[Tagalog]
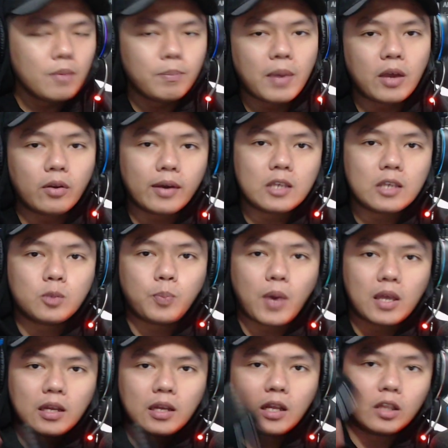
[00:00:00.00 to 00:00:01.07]
Pero guys,
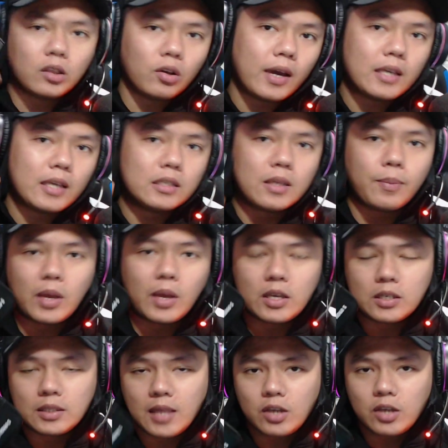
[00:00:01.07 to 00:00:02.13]
pwede rin to guys sa
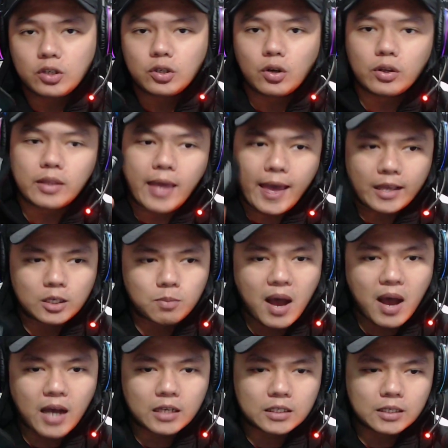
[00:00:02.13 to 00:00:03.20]
PlayStation,
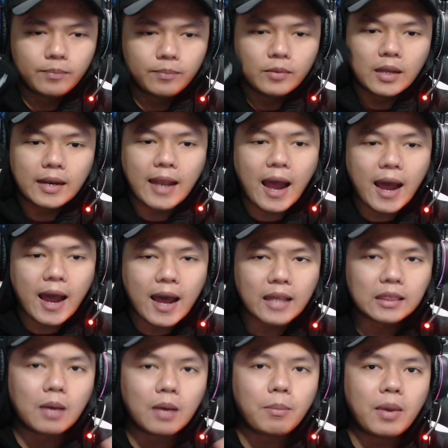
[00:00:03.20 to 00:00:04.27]
Xbox, lahat
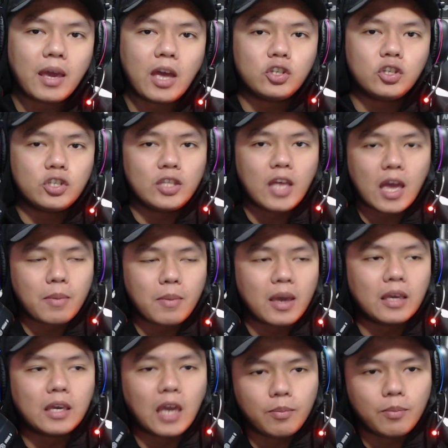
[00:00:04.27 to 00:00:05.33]
ng may HDMI
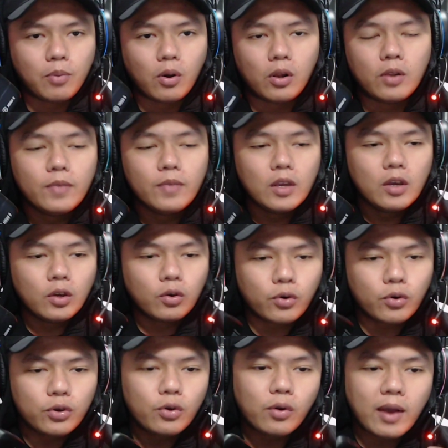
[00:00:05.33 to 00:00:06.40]
cable.
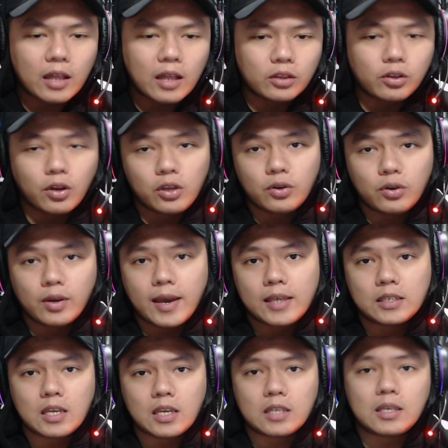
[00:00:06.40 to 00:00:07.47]
Kung yung Android nyo guys
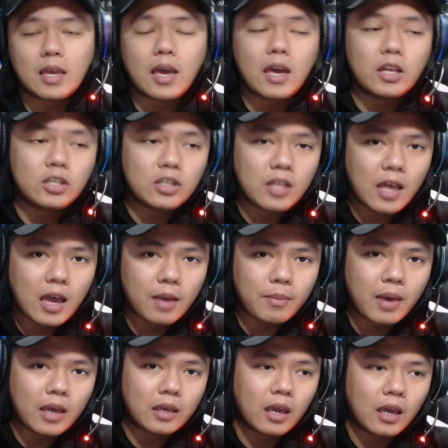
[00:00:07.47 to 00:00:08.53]
is
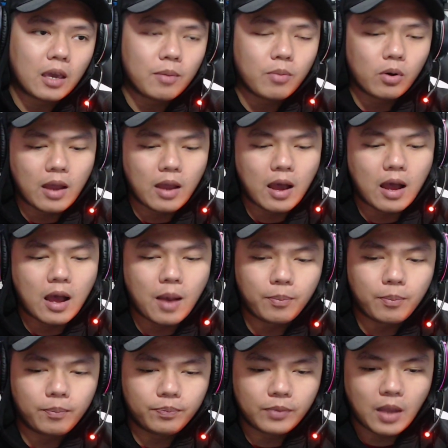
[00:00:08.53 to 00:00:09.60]
HDMI cable uh,
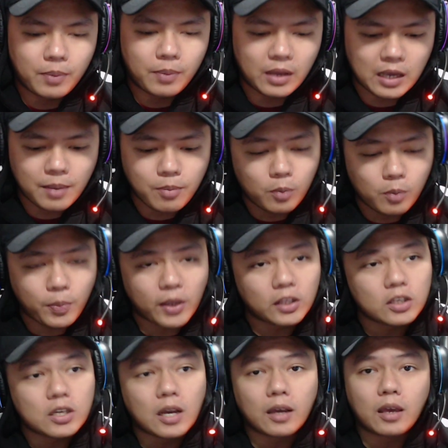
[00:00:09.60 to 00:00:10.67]
applicable, pwede
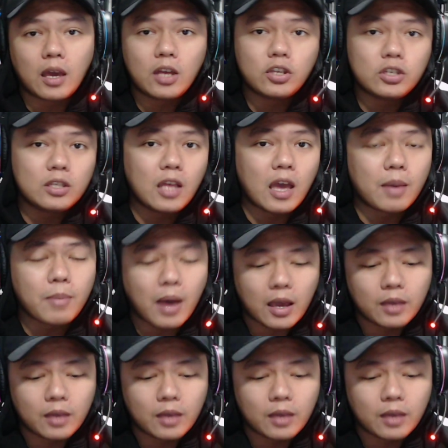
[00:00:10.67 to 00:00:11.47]
siyang HDMI.